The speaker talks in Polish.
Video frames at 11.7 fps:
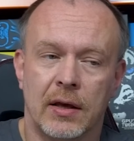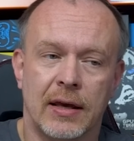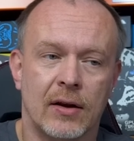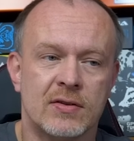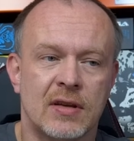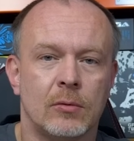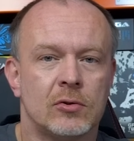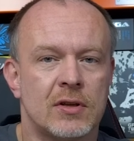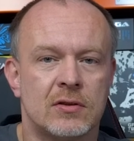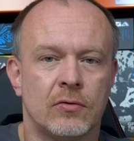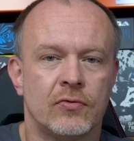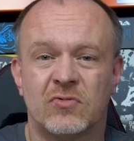Ja dostałem do
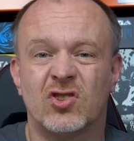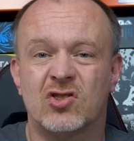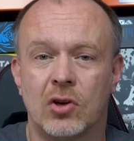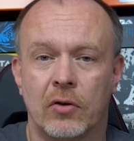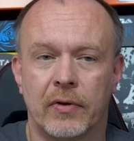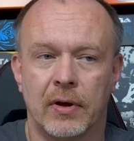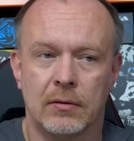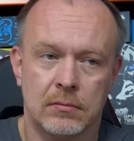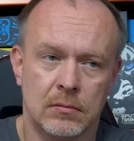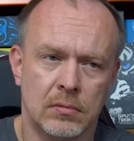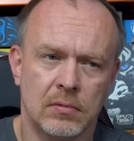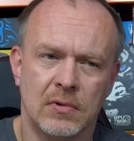testów rzosowy,
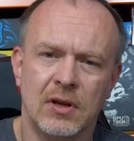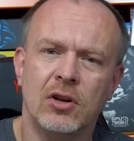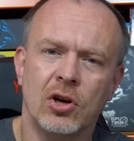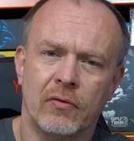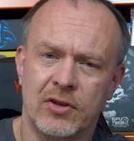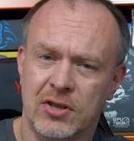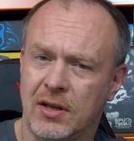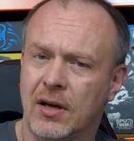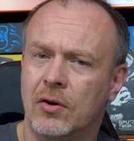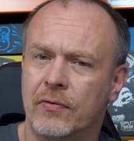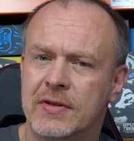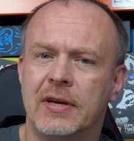liliowy się
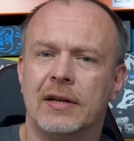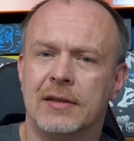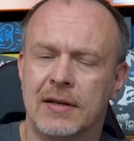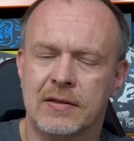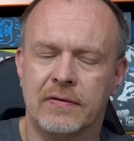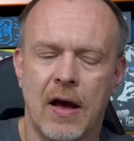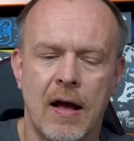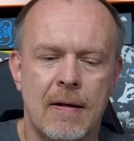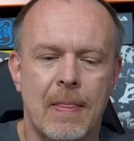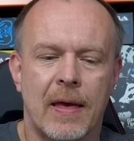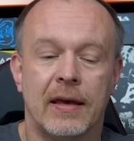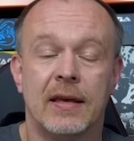tak oficjalnie nazywa.
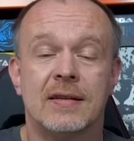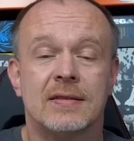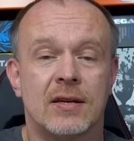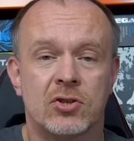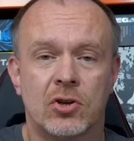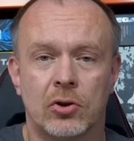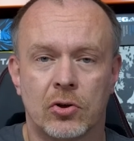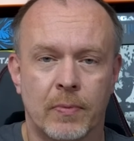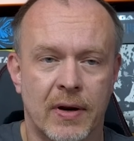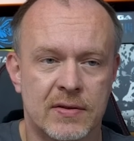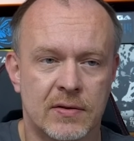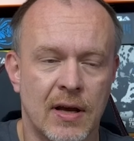Jest też kolor
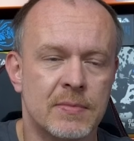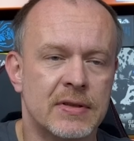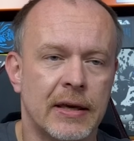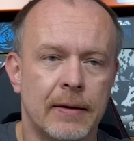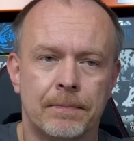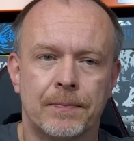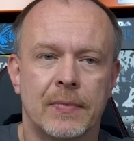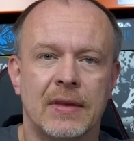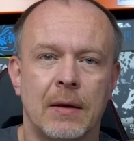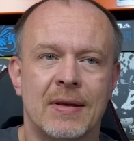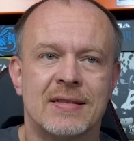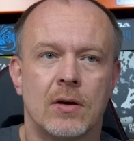bardzo damski,
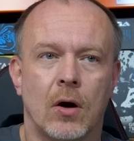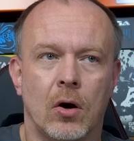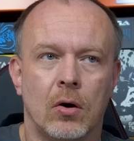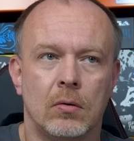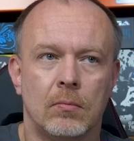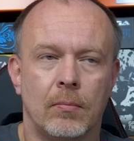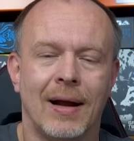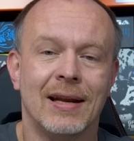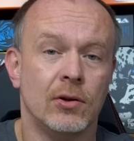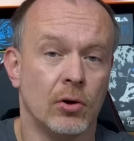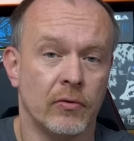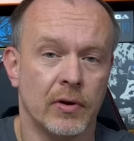
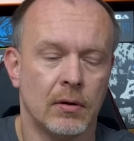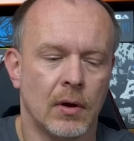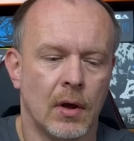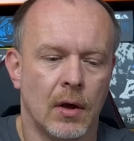niebiesko-malinowy.